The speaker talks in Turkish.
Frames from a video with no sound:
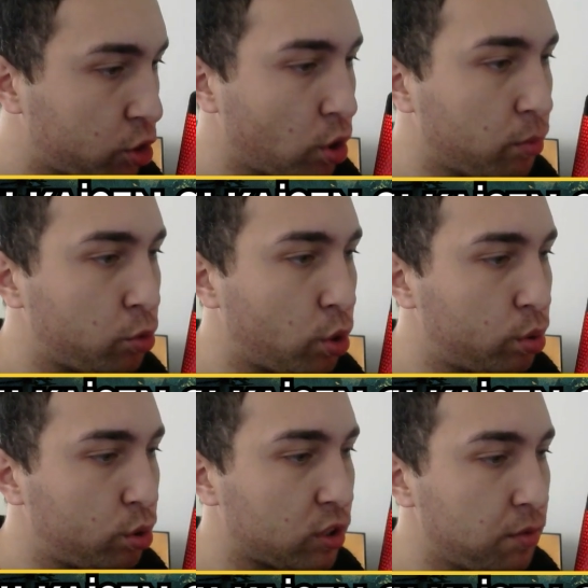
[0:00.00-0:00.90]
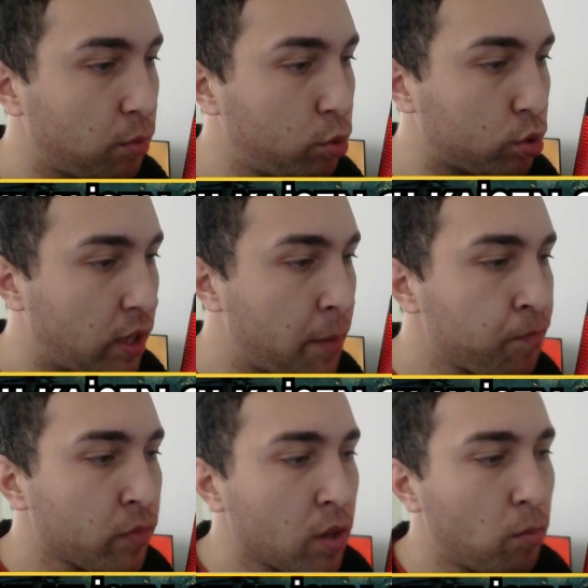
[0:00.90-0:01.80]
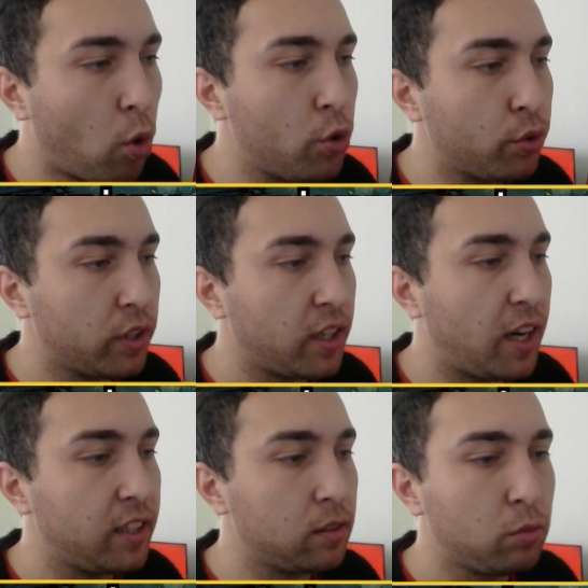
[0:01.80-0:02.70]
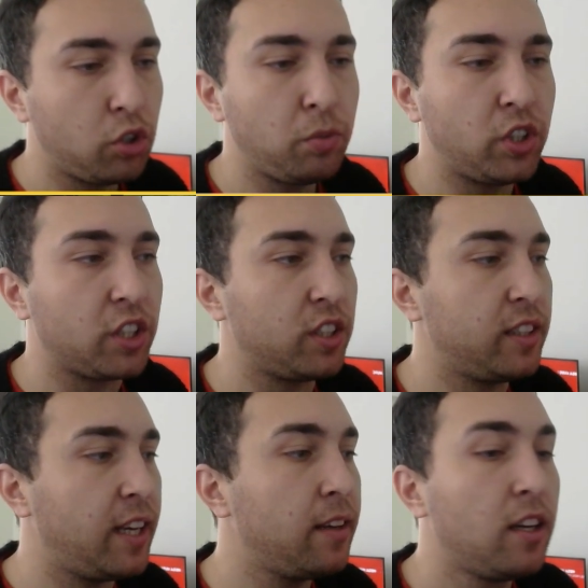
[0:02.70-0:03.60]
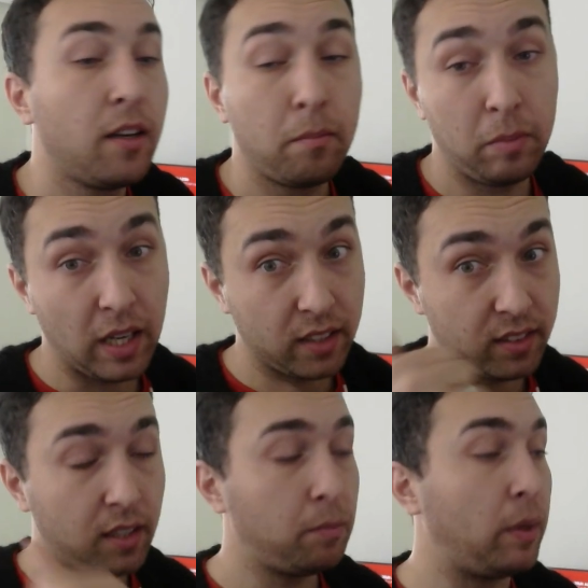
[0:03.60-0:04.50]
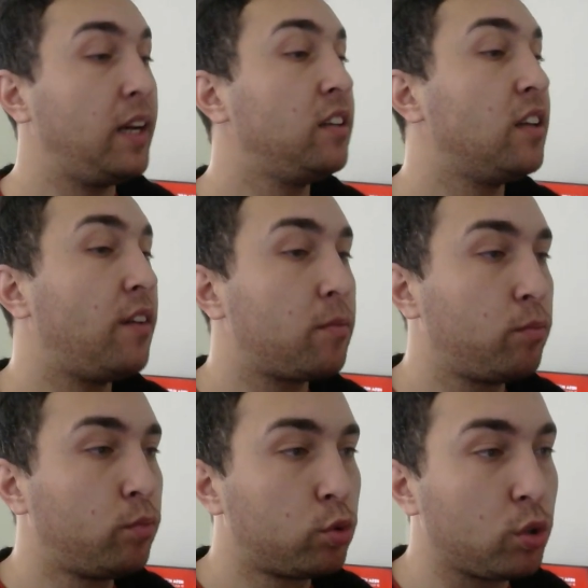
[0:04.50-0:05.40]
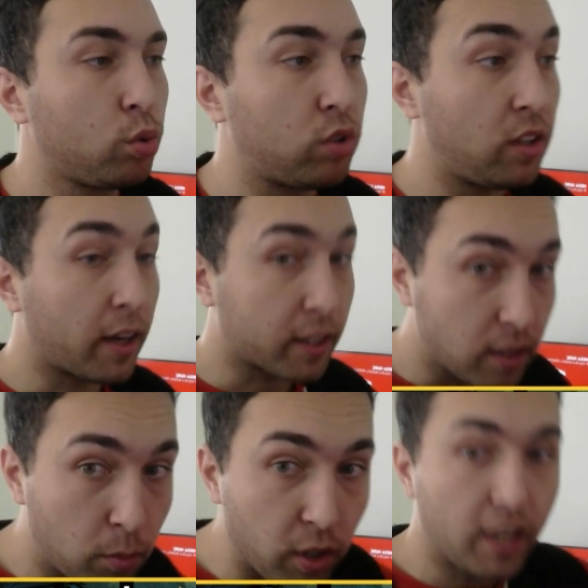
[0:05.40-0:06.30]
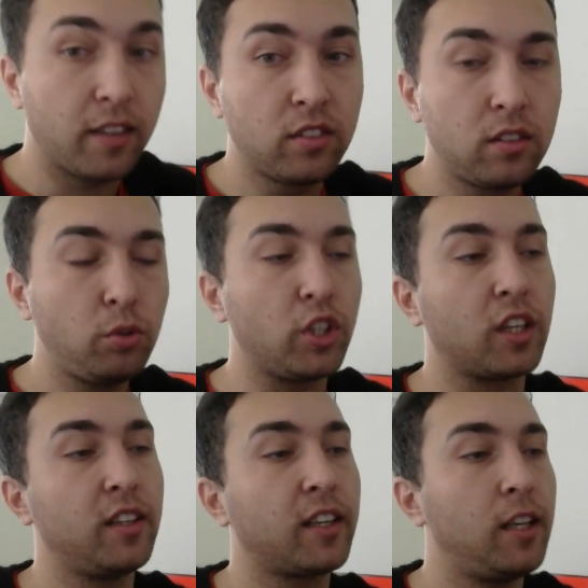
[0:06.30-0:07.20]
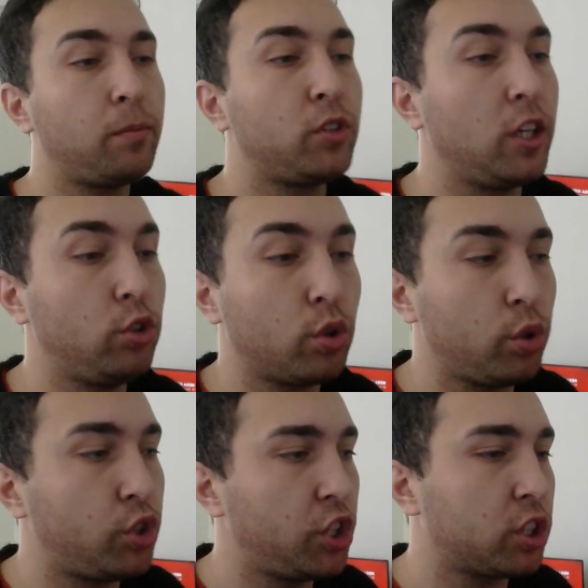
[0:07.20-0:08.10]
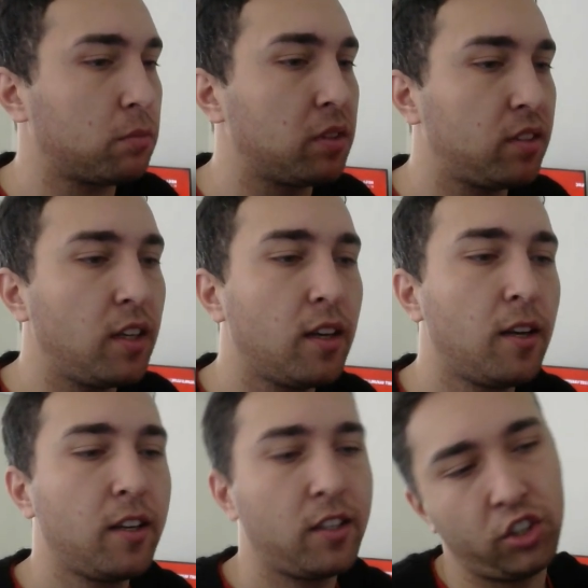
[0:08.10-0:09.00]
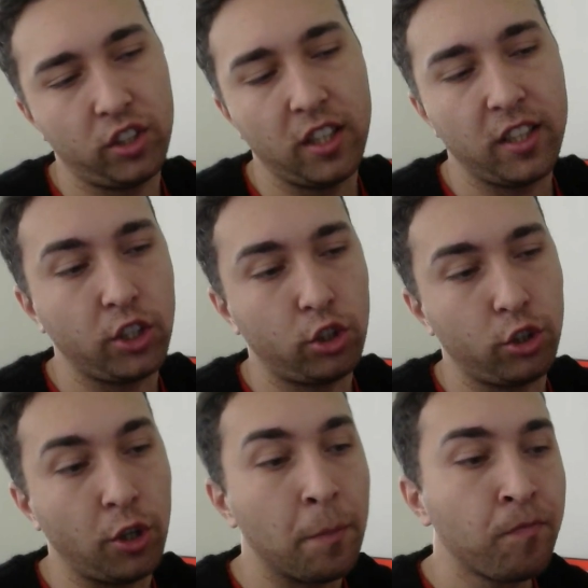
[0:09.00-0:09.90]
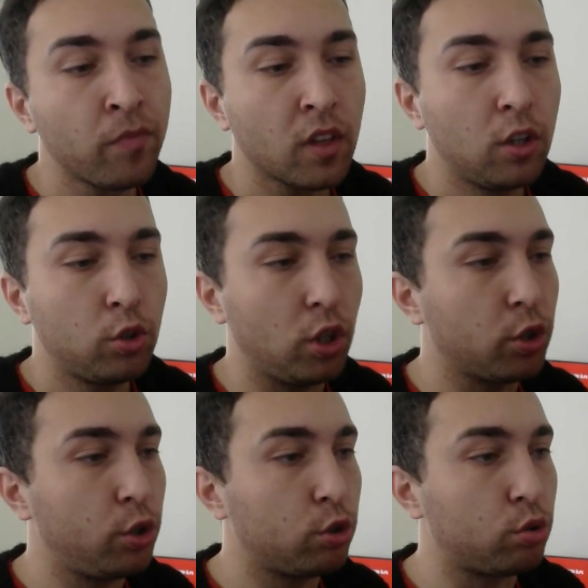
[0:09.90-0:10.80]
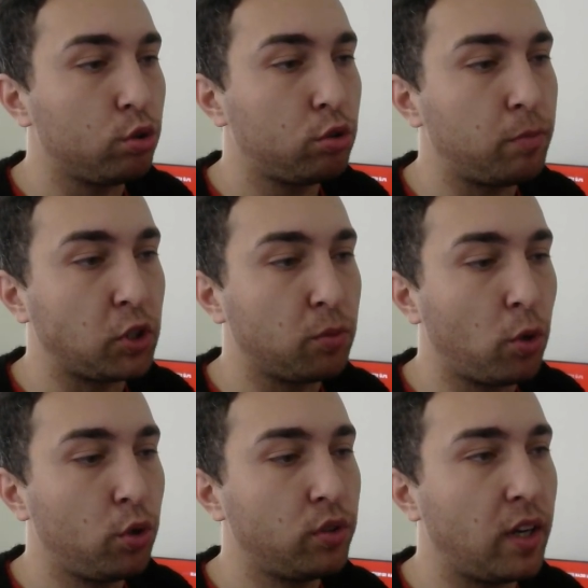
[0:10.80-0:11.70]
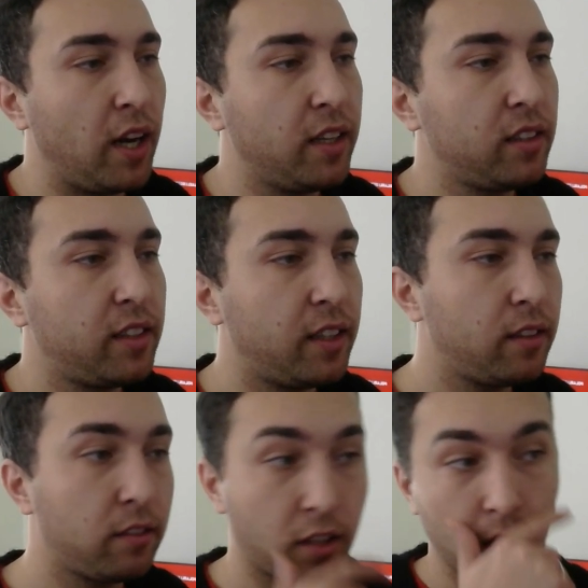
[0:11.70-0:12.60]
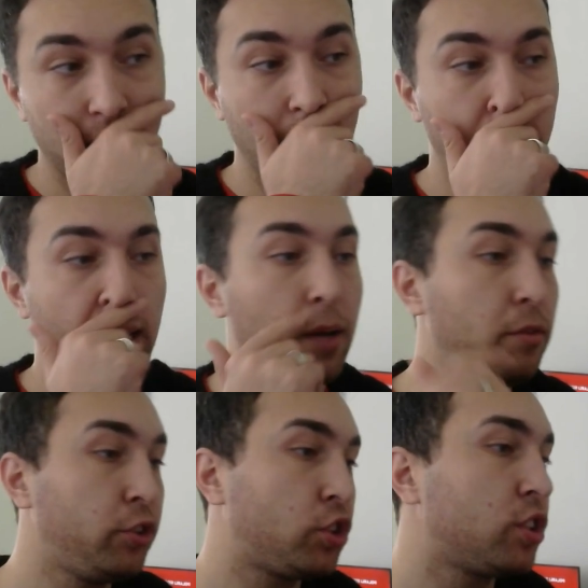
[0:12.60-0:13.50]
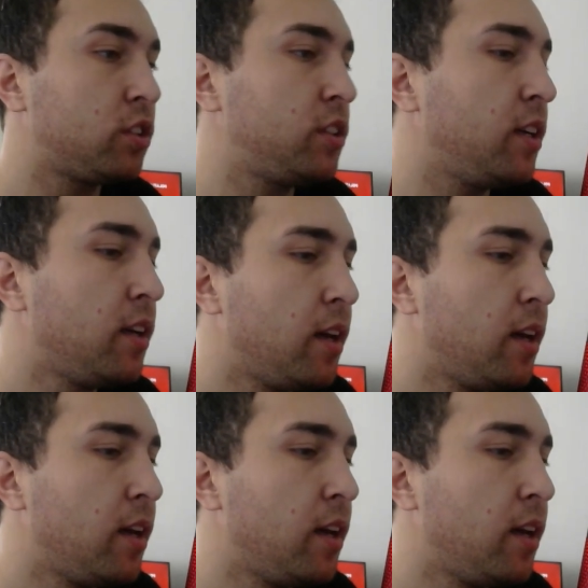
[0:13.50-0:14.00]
Görmüş olduğunuz gibi burada boynundan ayrılmış bir şekilde birazdan paneli de var. Burada Yuta'nın arkadan böyle hızlı bir şekilde gelip Kenjaku'yu şaşırtması işleri değiştiriyor. Şöyle görüyorsunuz başı boynundan ayrıldı. Kanlar bayağı bir fışkırdı.